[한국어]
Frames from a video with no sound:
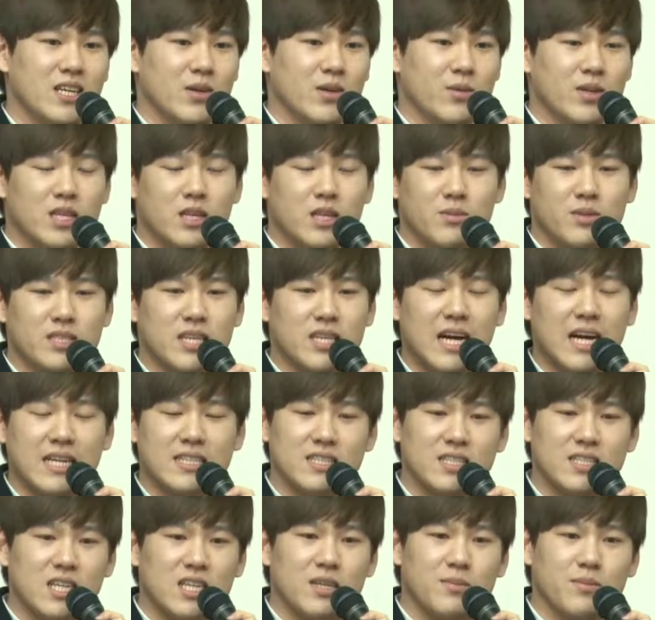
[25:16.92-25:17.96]
왜냐하면 잘
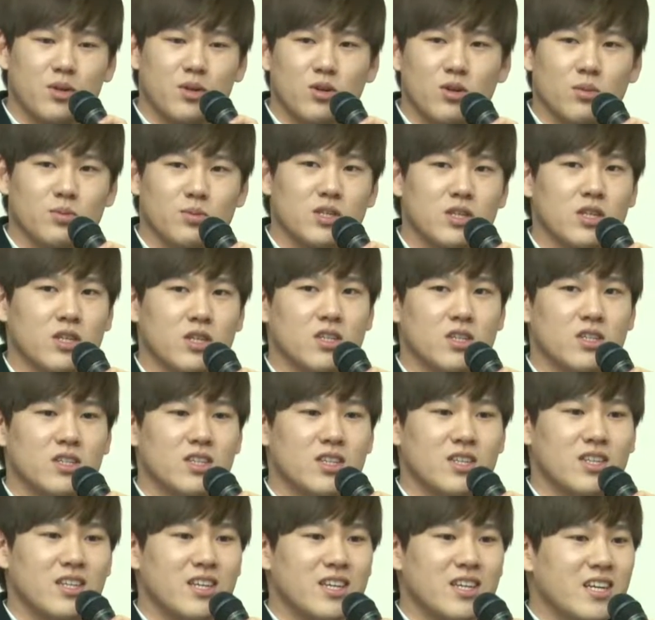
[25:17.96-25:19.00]
아는 사람이 별로 없어요.
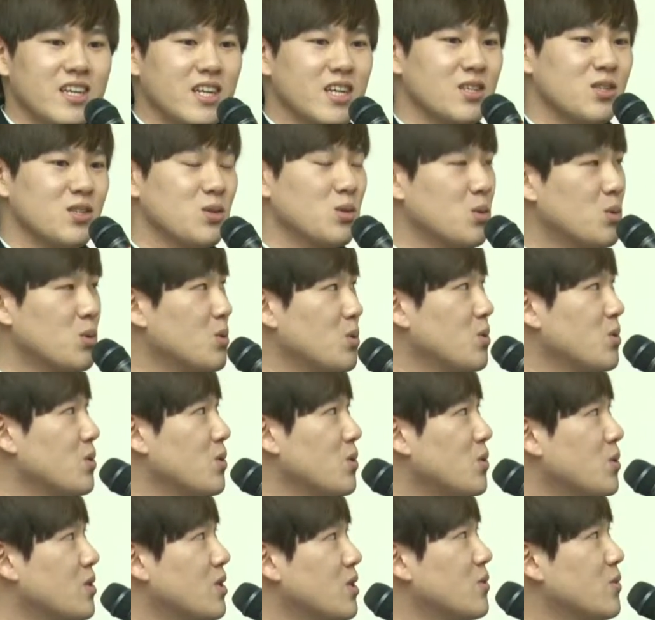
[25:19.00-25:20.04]
그래서 이런
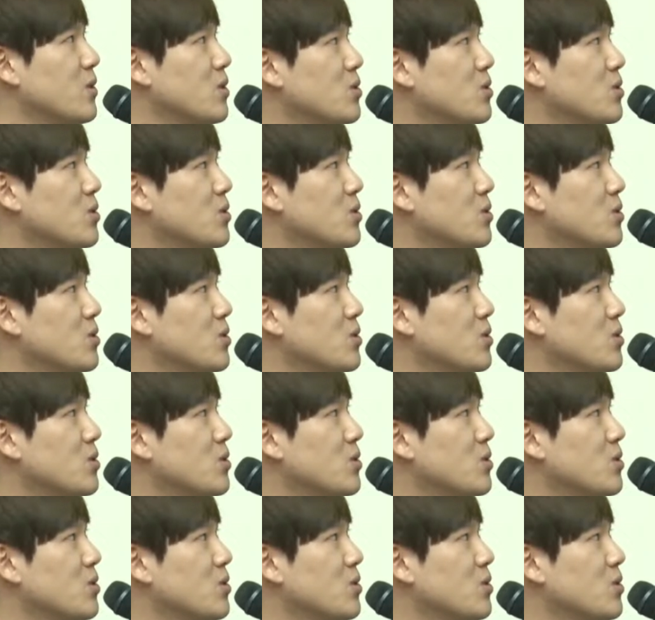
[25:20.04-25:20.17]
거를